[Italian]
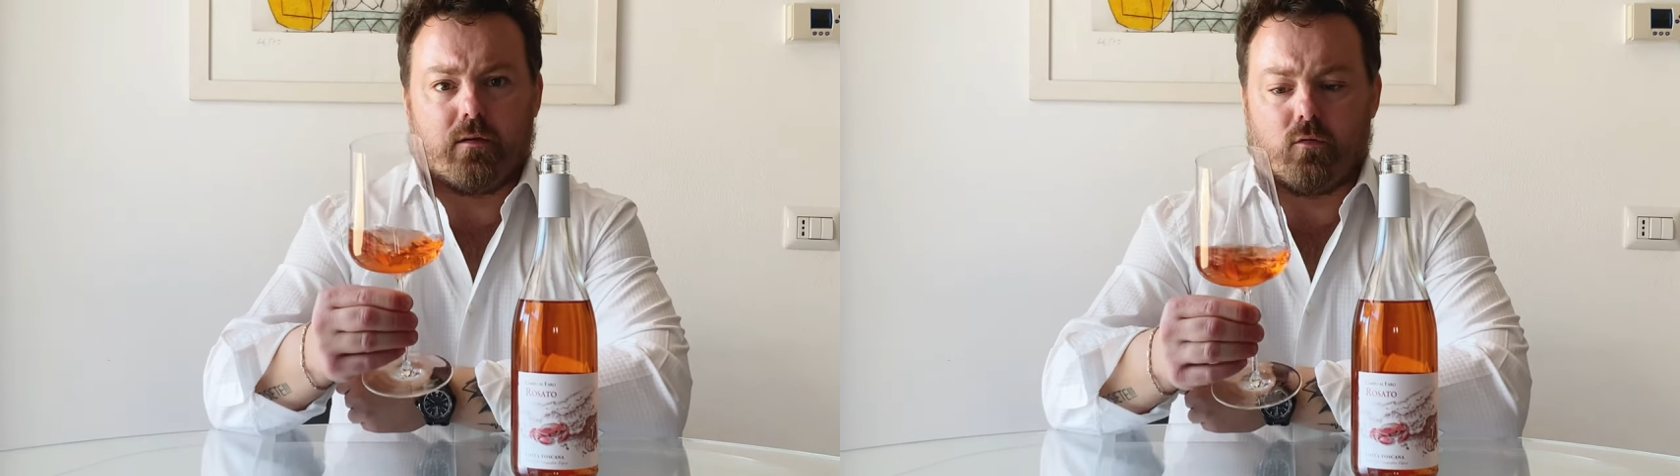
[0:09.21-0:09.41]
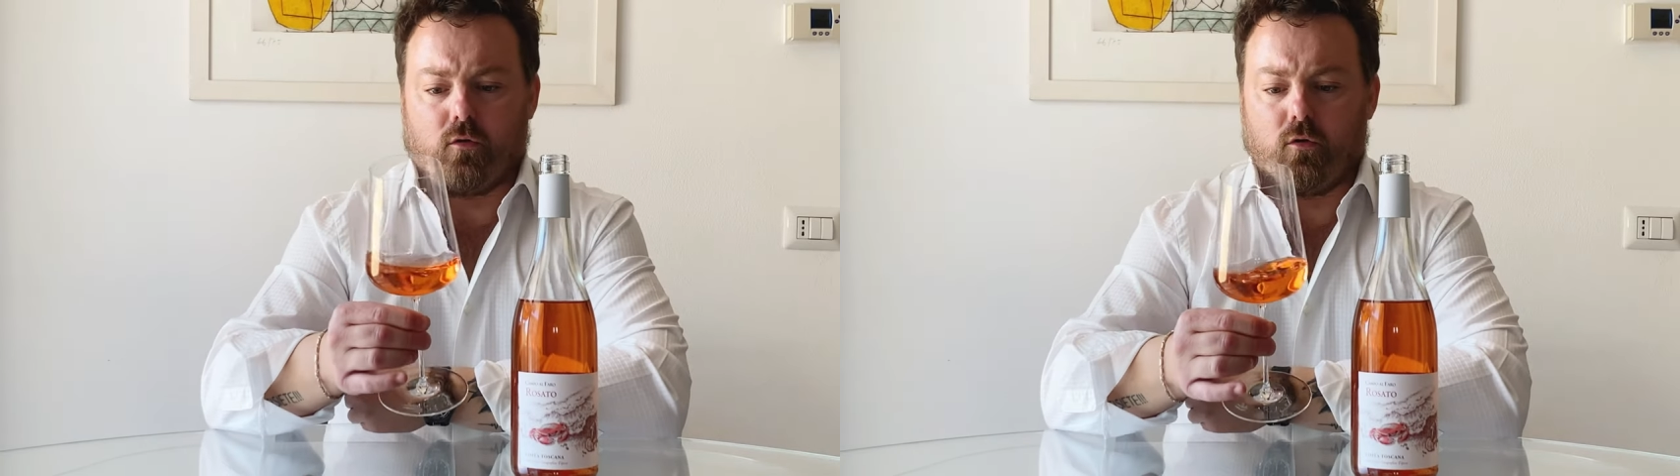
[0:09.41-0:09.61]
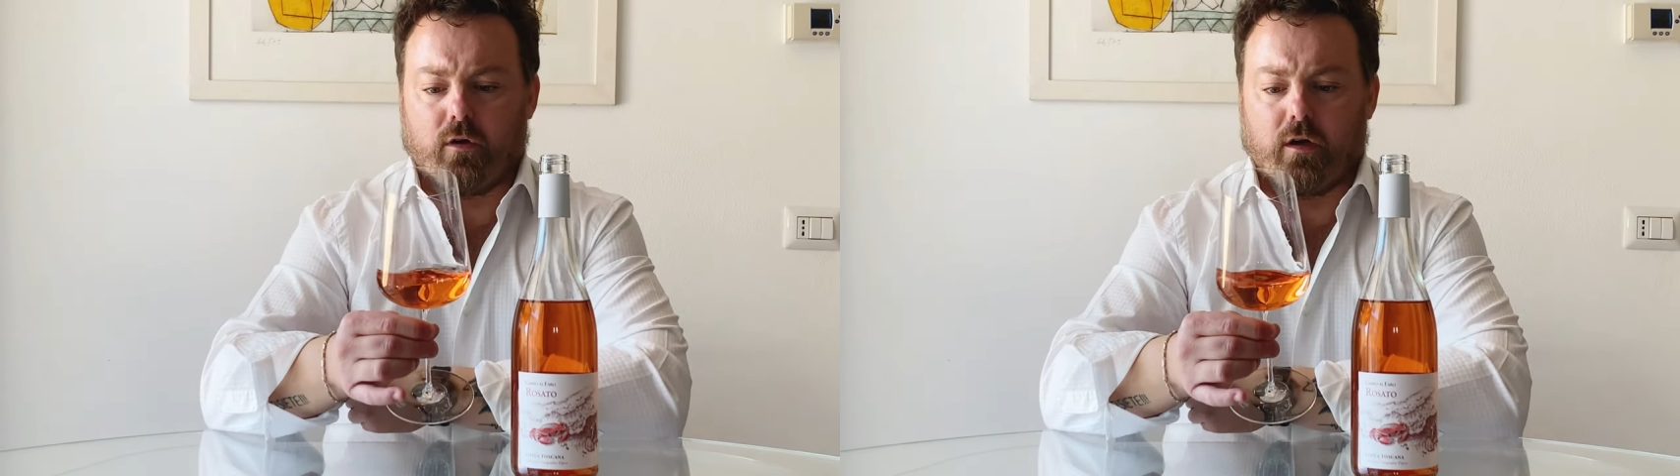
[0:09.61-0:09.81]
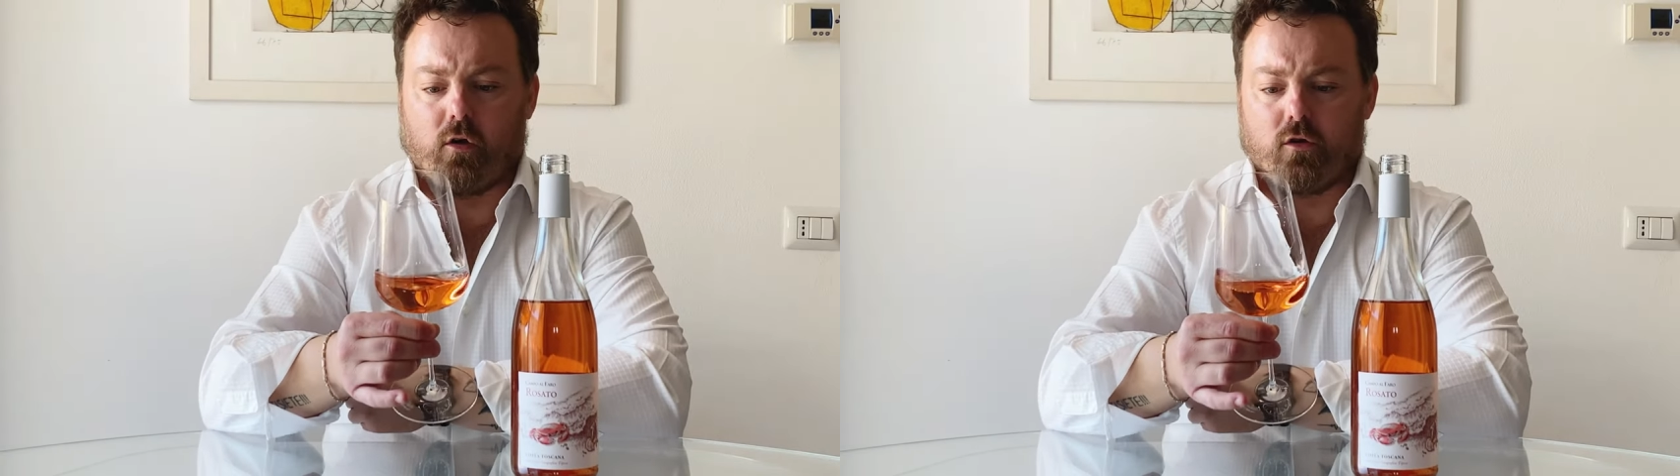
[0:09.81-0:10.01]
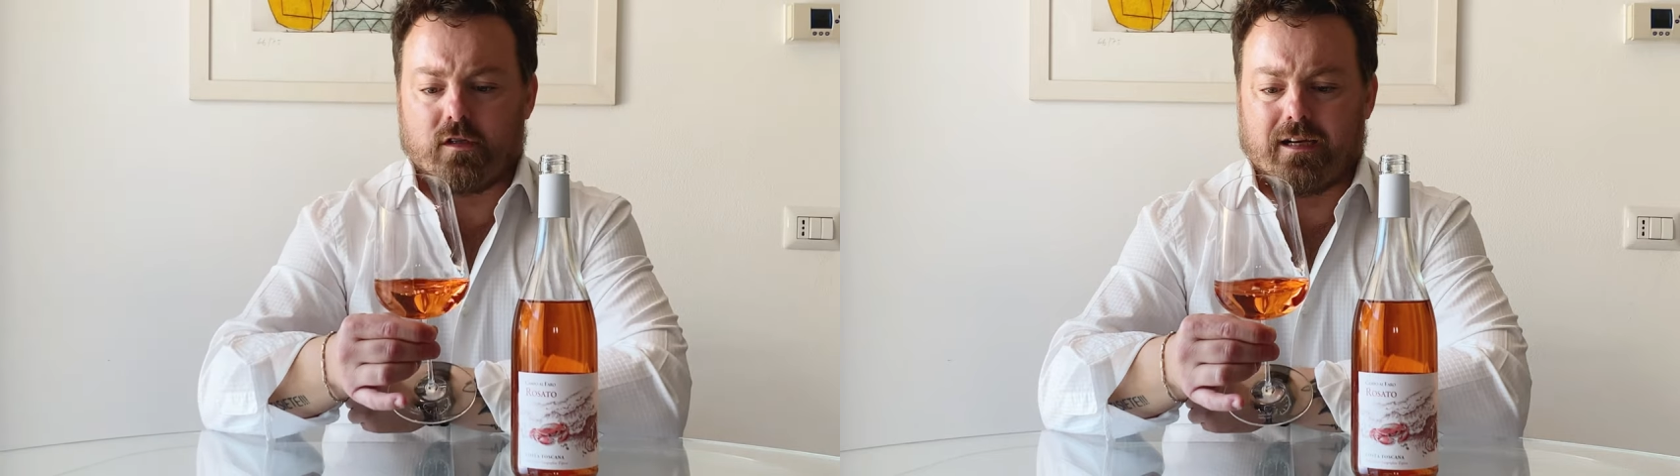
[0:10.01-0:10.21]
un colore
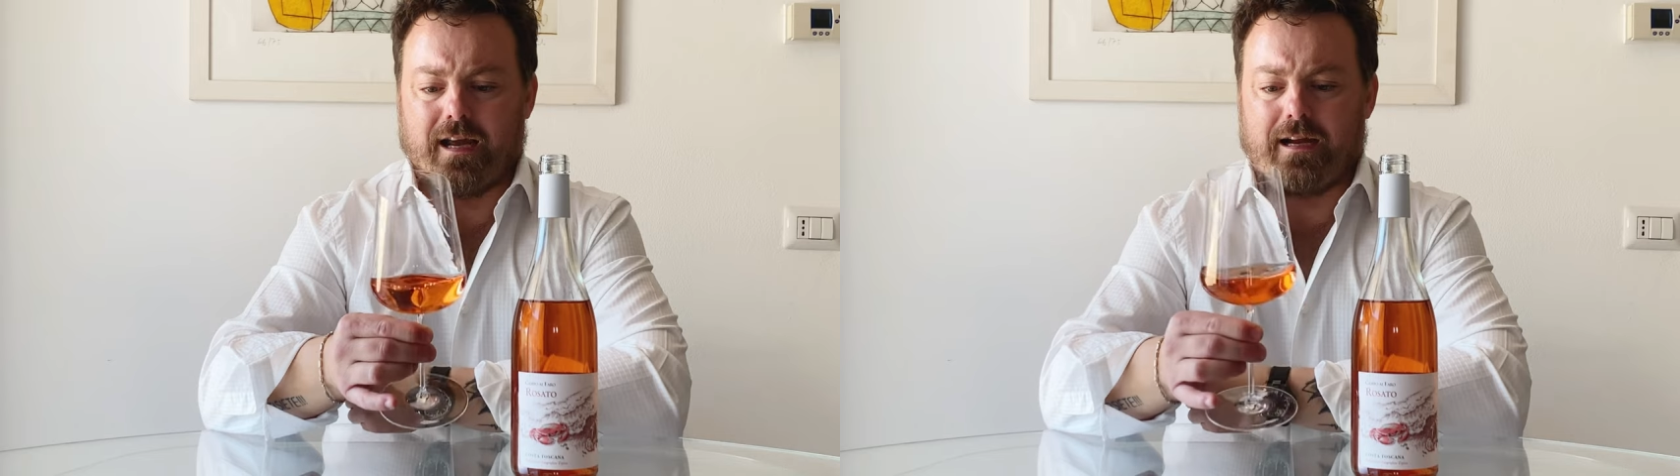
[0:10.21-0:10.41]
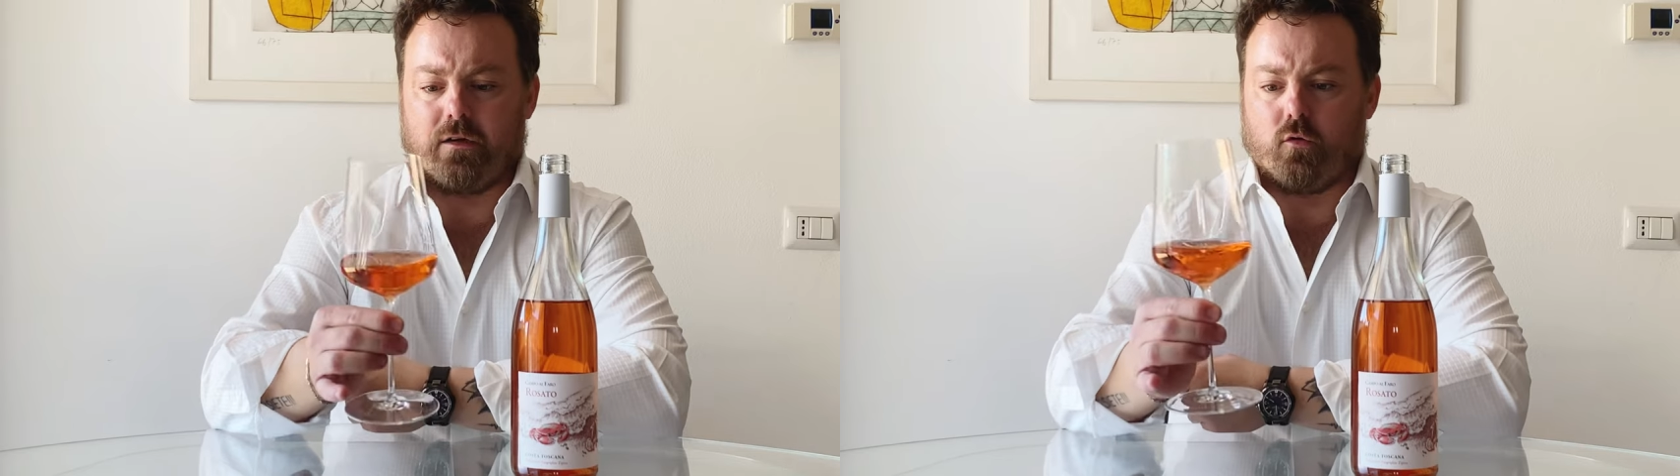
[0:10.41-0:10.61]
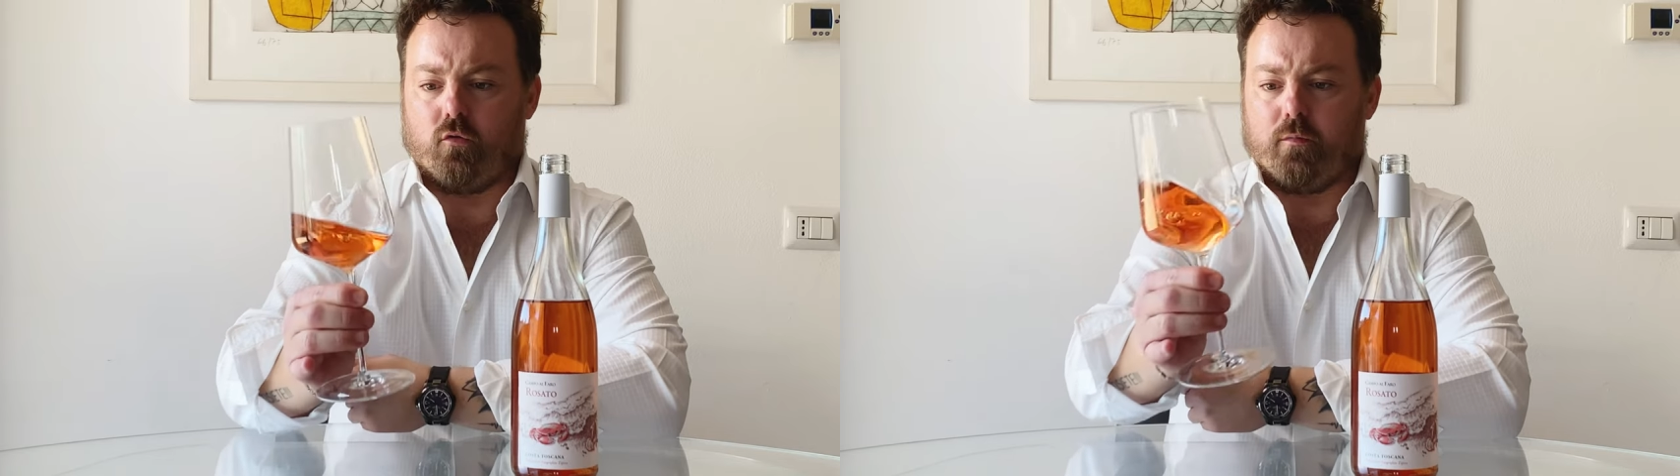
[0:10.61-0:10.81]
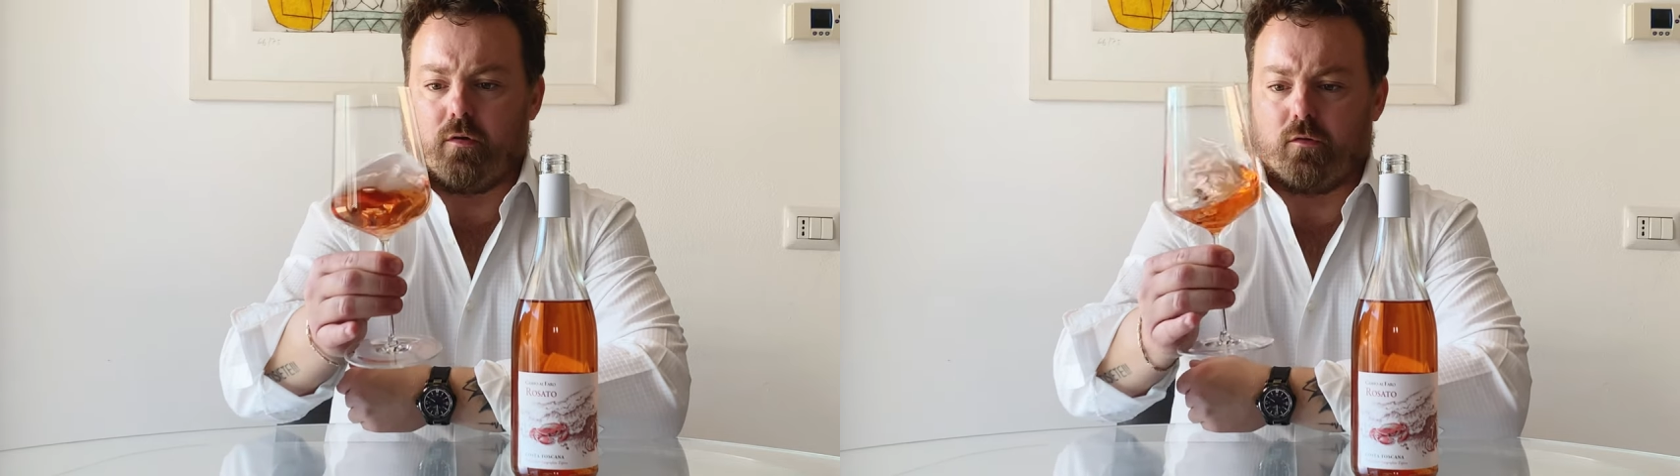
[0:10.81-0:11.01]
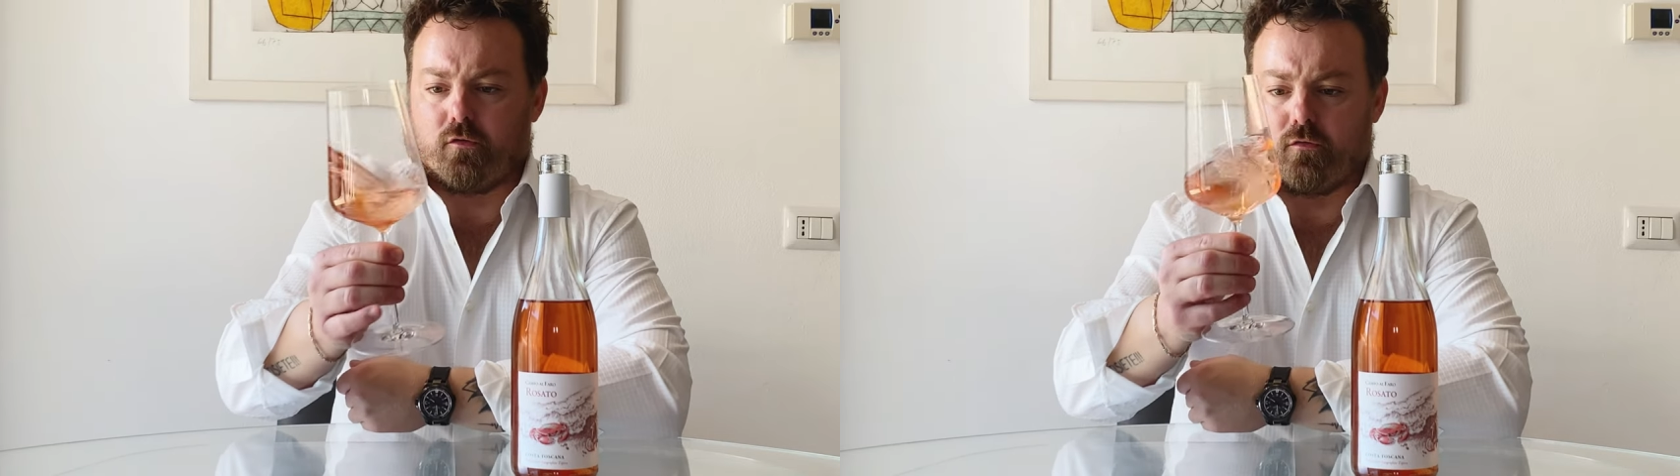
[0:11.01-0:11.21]
rosa carico,
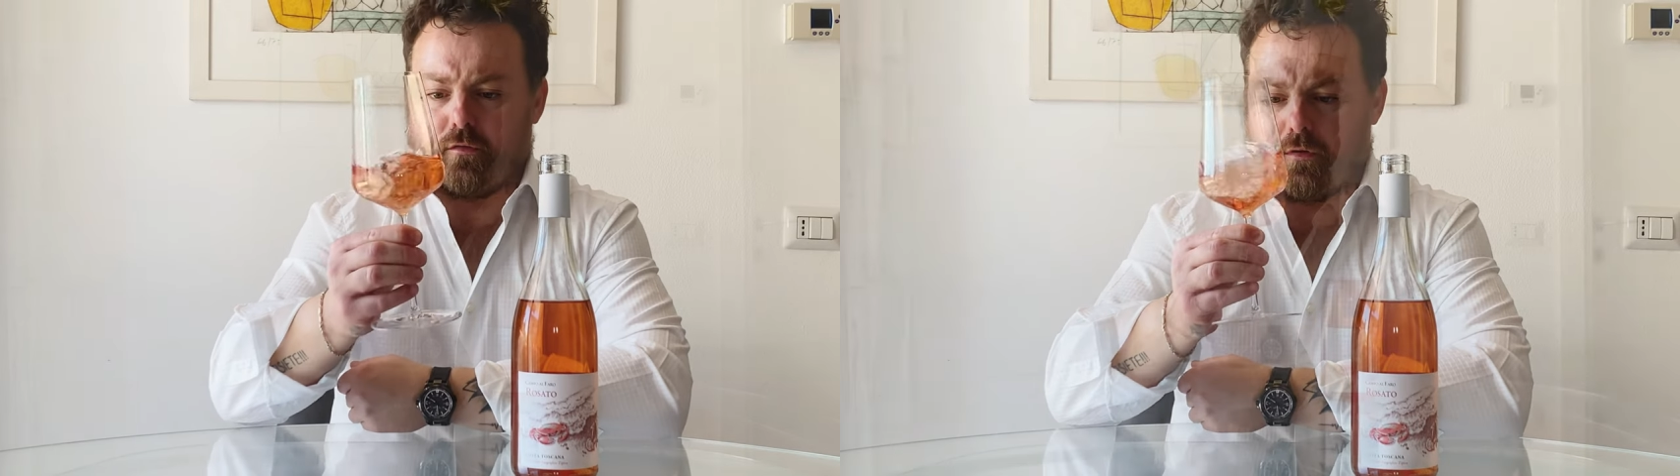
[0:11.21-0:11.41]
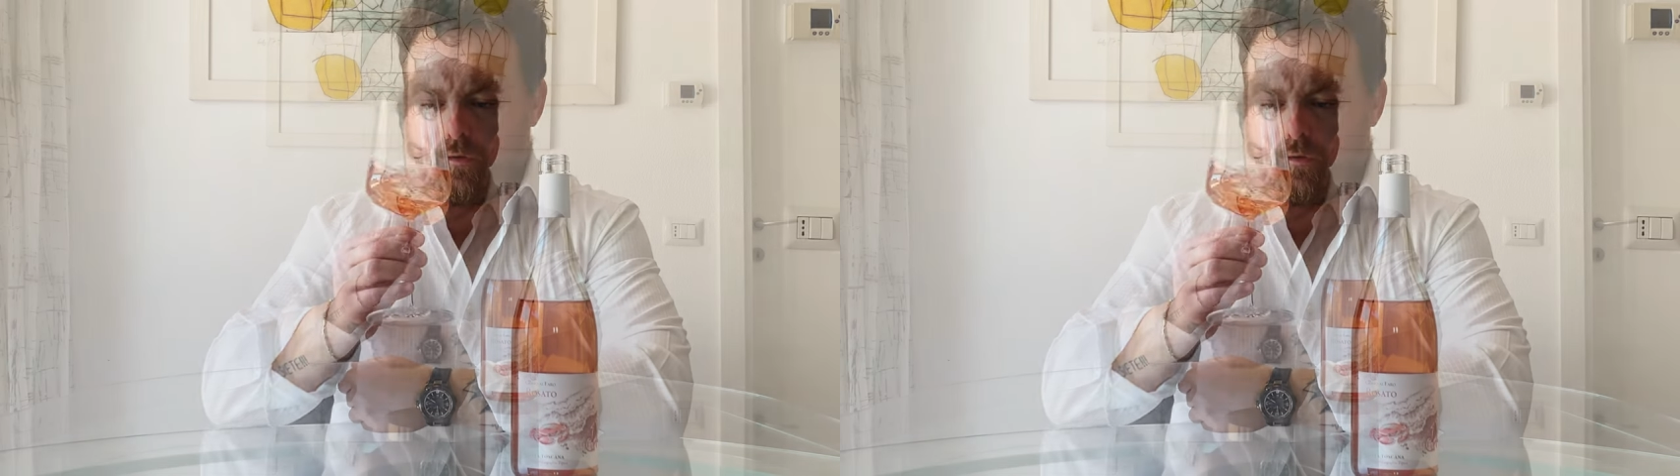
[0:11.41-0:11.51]
luminoso.